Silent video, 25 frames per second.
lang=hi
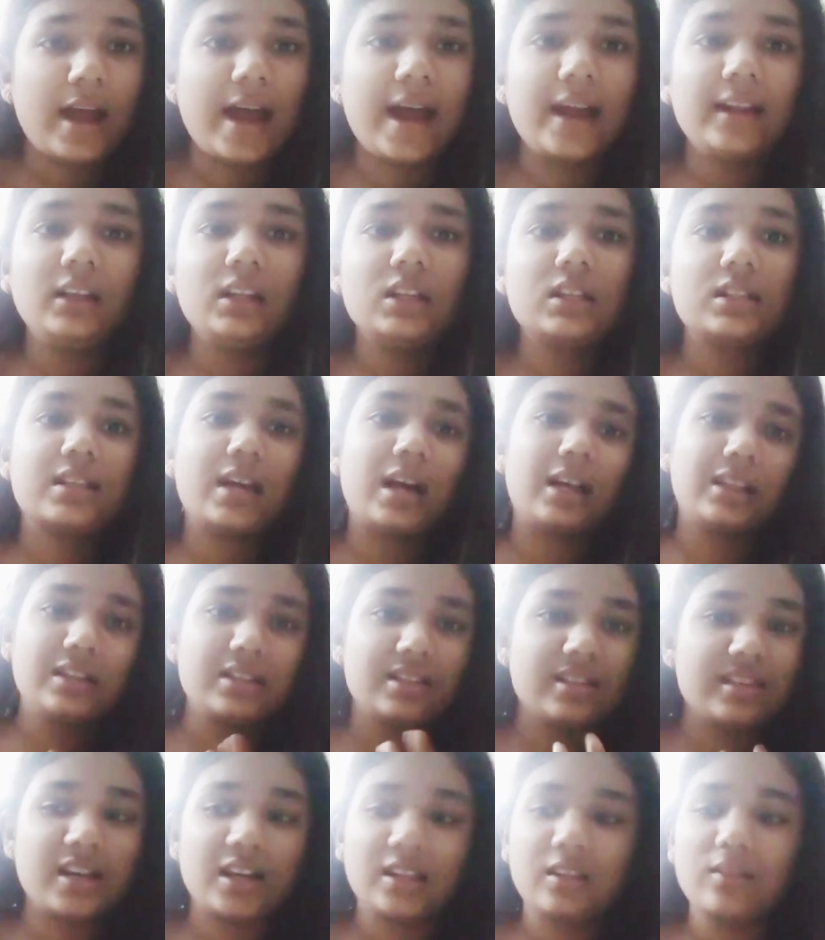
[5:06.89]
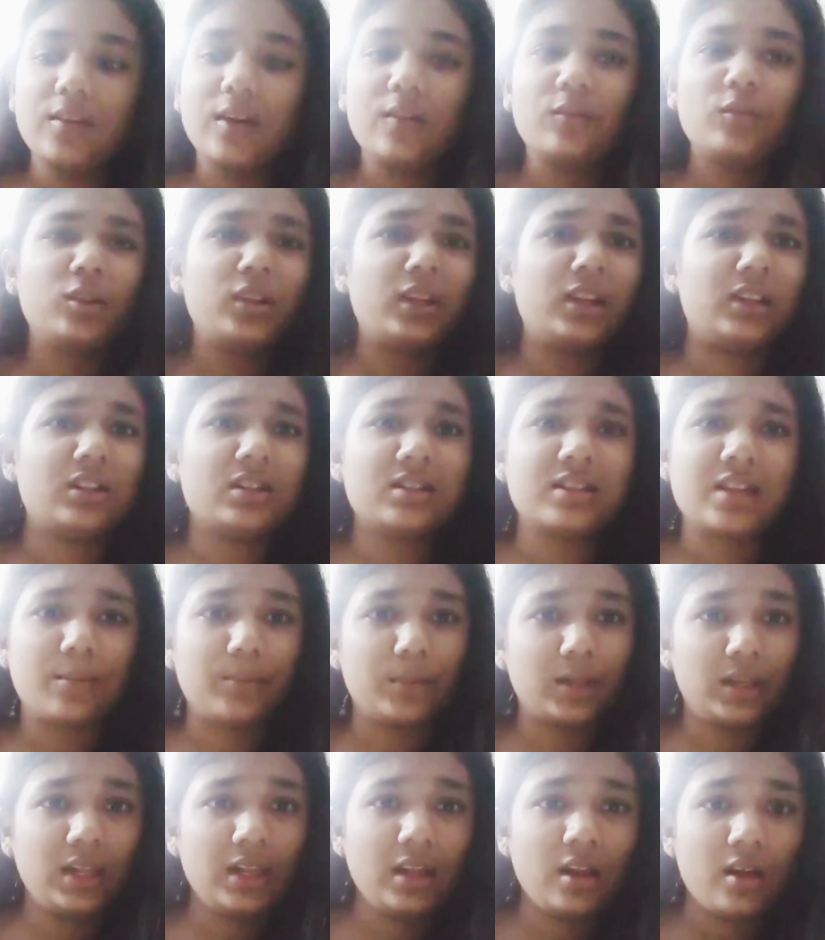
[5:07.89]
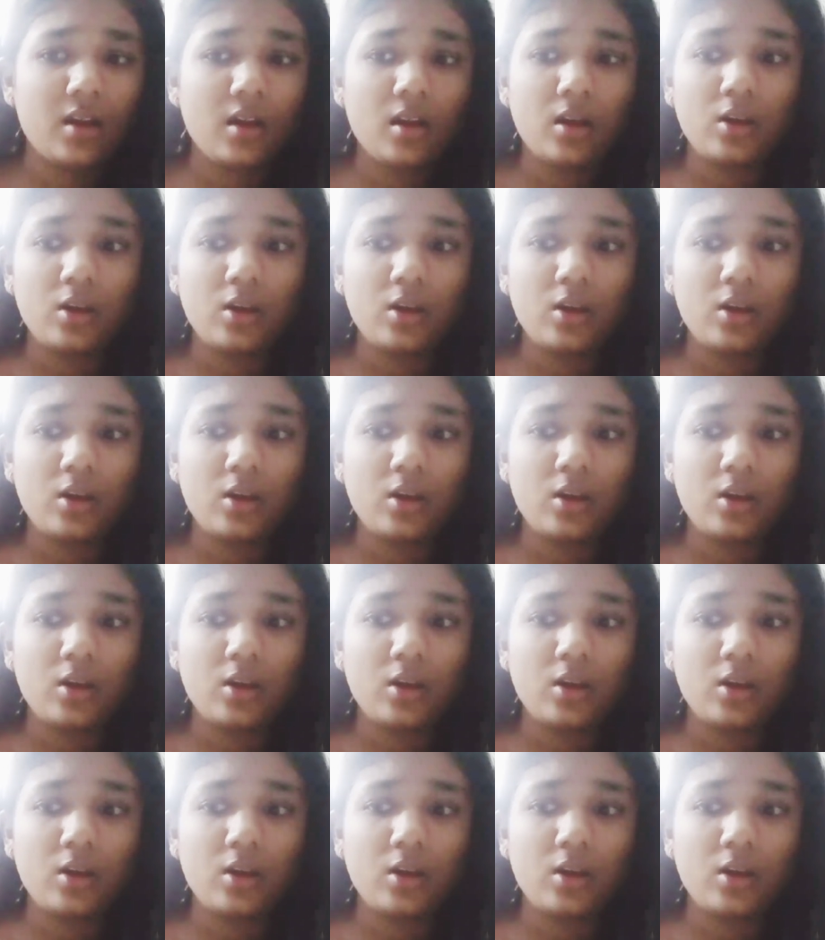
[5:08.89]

एंड ज़्यादा से ज़्यादा वी हैव टू रीड द समरी